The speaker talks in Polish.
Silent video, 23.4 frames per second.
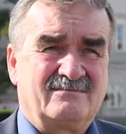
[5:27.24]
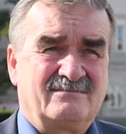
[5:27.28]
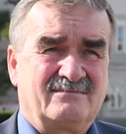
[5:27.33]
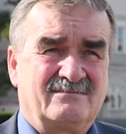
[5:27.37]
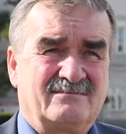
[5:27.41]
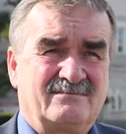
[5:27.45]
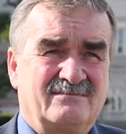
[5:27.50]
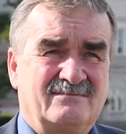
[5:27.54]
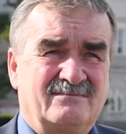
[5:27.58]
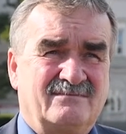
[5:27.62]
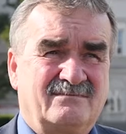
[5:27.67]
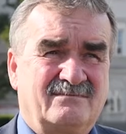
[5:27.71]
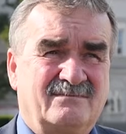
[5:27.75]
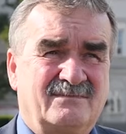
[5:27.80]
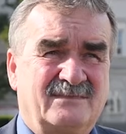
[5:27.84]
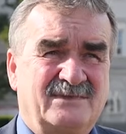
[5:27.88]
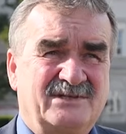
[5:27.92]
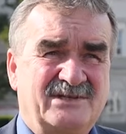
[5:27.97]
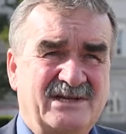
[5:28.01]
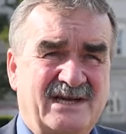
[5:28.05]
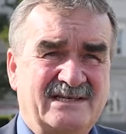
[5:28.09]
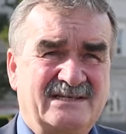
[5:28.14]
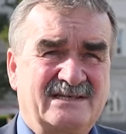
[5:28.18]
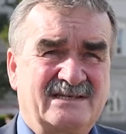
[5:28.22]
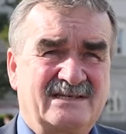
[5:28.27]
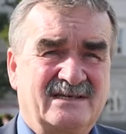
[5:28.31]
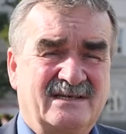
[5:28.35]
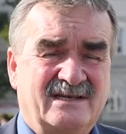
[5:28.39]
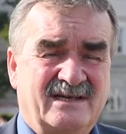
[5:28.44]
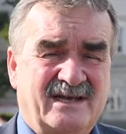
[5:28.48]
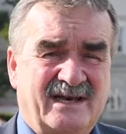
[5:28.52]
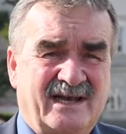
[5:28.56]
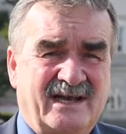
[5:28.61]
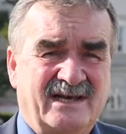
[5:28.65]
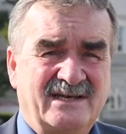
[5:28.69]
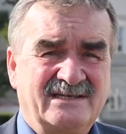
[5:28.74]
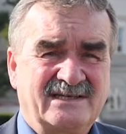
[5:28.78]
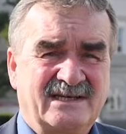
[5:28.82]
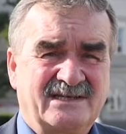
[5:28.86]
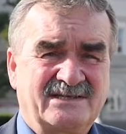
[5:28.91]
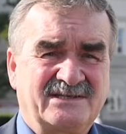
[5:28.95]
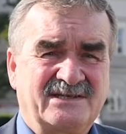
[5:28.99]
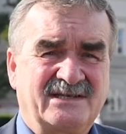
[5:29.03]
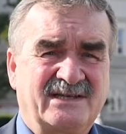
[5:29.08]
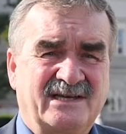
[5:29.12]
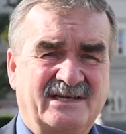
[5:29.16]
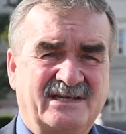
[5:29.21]
mm, czas
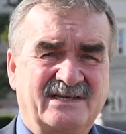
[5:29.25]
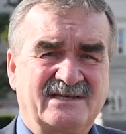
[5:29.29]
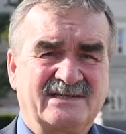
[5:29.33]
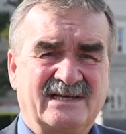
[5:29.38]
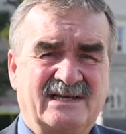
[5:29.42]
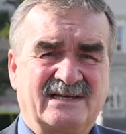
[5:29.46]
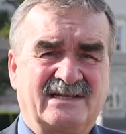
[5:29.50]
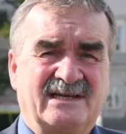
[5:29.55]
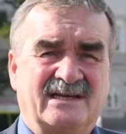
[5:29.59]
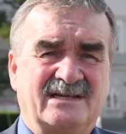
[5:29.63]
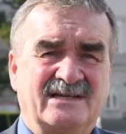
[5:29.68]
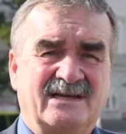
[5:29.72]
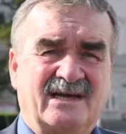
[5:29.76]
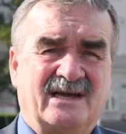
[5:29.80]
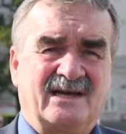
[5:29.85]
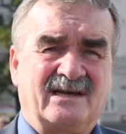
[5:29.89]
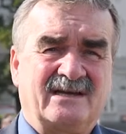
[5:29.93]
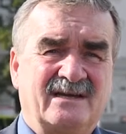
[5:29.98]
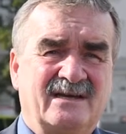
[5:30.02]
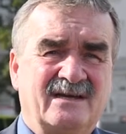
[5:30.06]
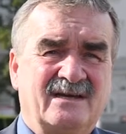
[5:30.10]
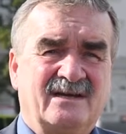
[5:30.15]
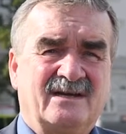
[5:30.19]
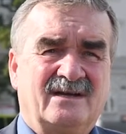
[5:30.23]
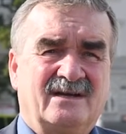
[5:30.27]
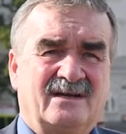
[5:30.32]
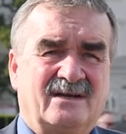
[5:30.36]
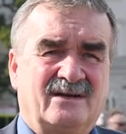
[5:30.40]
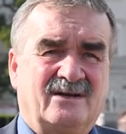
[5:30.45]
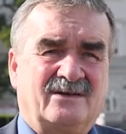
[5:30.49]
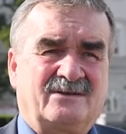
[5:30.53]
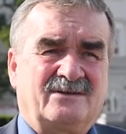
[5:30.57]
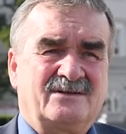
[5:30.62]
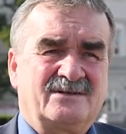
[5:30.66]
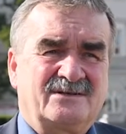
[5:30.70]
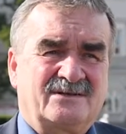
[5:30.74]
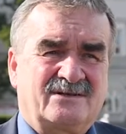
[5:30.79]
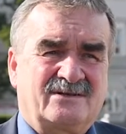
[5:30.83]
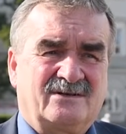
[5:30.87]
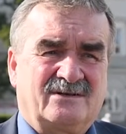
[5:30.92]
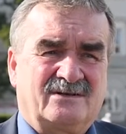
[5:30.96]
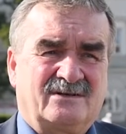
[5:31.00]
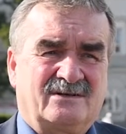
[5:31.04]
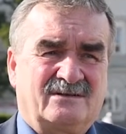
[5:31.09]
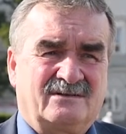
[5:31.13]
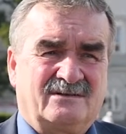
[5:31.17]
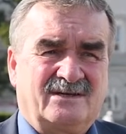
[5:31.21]
realizacji takich zadań jak
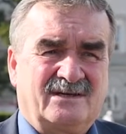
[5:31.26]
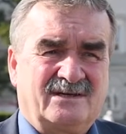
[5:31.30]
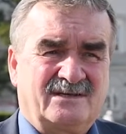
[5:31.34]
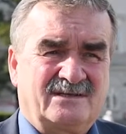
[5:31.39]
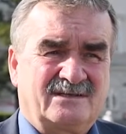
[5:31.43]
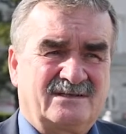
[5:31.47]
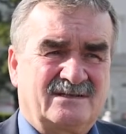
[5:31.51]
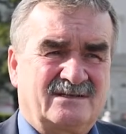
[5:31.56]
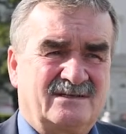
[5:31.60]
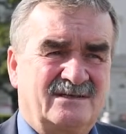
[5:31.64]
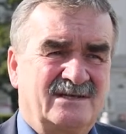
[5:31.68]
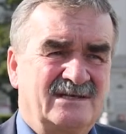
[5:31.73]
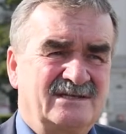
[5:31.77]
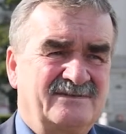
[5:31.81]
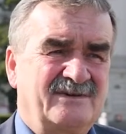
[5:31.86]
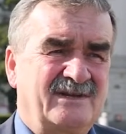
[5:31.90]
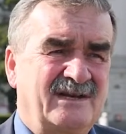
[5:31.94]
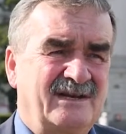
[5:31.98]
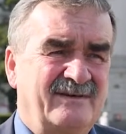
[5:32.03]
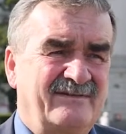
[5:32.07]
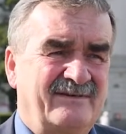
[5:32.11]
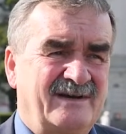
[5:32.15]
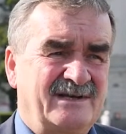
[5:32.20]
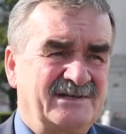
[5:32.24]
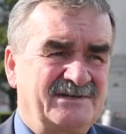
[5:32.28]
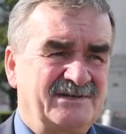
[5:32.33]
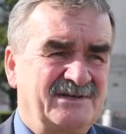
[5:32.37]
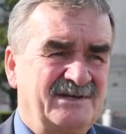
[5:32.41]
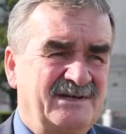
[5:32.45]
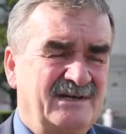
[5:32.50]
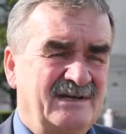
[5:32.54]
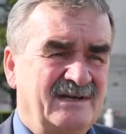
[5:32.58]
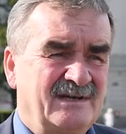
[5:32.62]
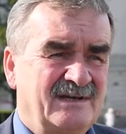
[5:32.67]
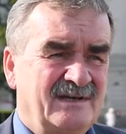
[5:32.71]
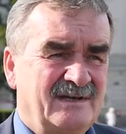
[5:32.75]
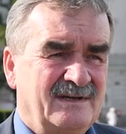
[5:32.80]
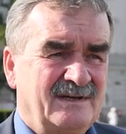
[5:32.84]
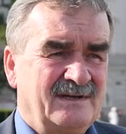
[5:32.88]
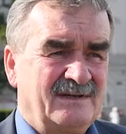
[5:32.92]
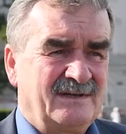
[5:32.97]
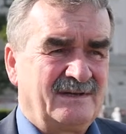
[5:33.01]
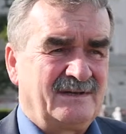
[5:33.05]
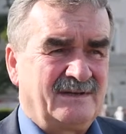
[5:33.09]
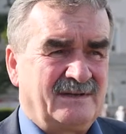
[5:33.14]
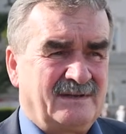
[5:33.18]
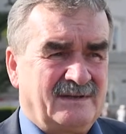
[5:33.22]
lotnisko jest niezwykle ważny.
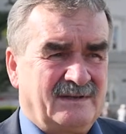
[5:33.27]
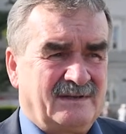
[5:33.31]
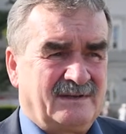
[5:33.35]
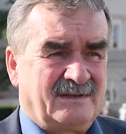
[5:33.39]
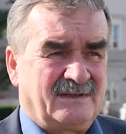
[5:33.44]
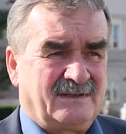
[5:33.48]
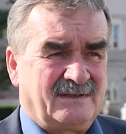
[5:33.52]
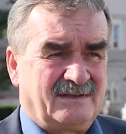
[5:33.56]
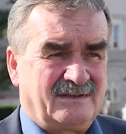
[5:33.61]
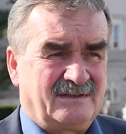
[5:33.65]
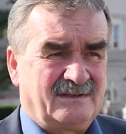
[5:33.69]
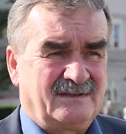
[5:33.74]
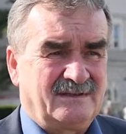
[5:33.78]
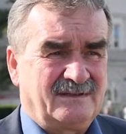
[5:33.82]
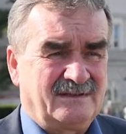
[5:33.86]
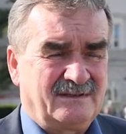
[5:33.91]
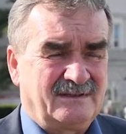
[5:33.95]
E,